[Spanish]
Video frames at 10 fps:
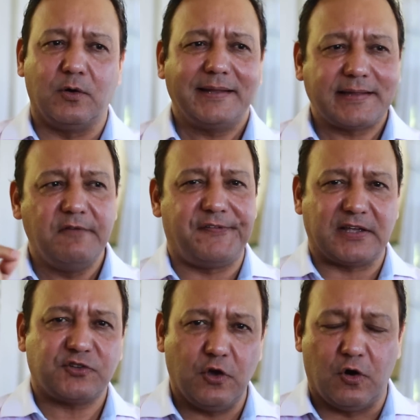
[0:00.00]
con esta
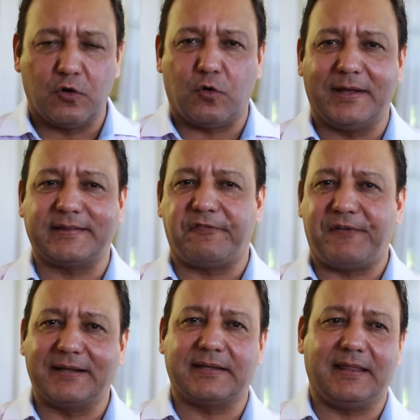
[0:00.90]
inflación, con esta
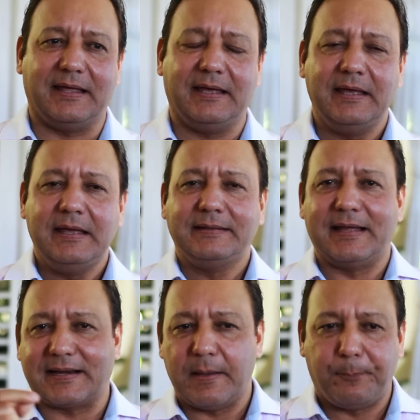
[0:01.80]
falta de,
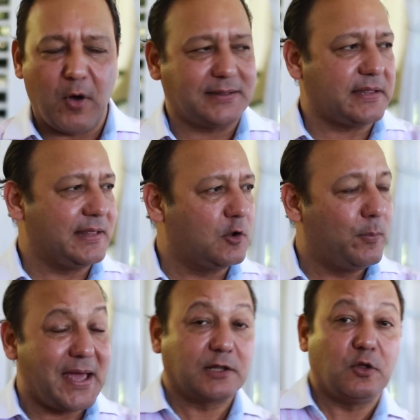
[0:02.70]
respuesta del
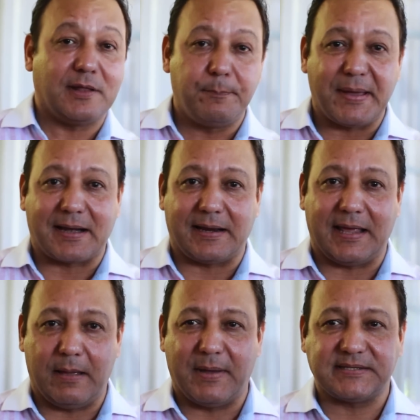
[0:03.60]
gobierno del
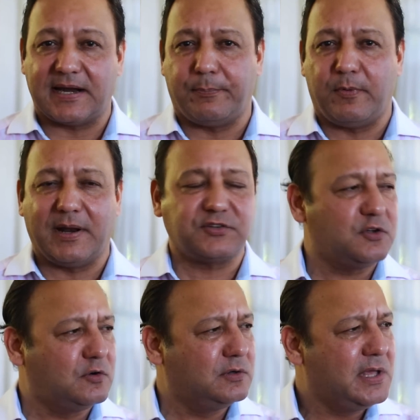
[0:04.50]
PRM hacia la
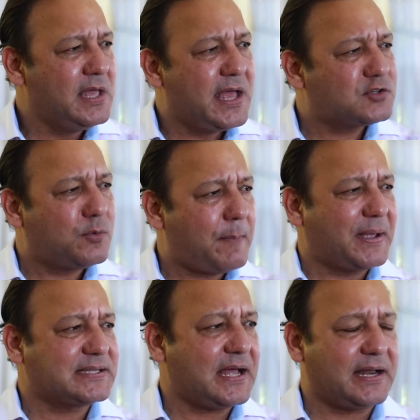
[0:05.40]
población, eso va a
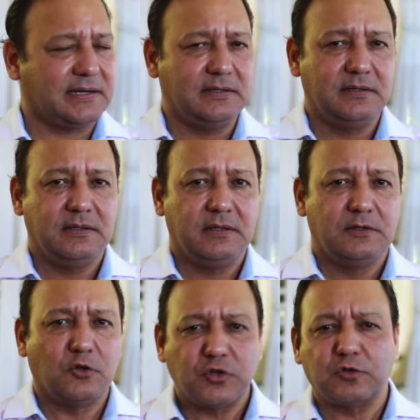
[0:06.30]
pasar.
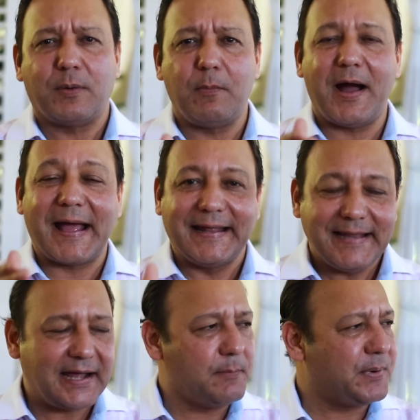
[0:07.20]
Nosotros vamos a
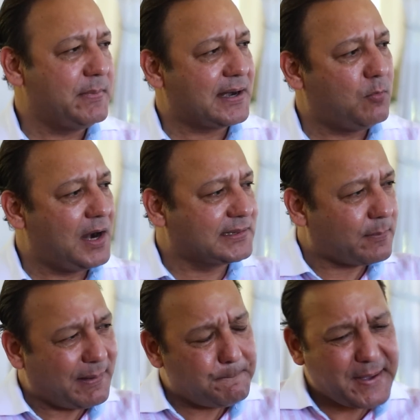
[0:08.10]
ganar en primera vuelta.
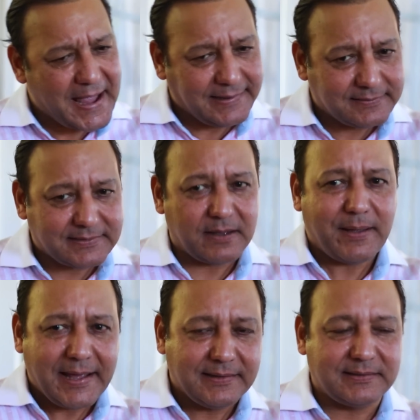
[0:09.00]
Van 20,
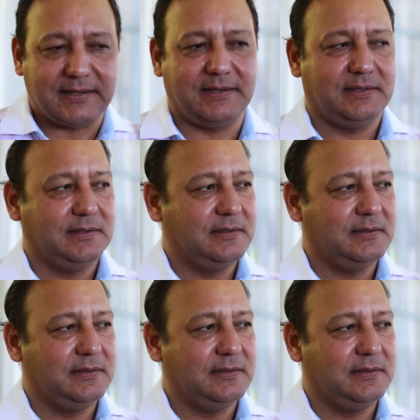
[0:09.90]
20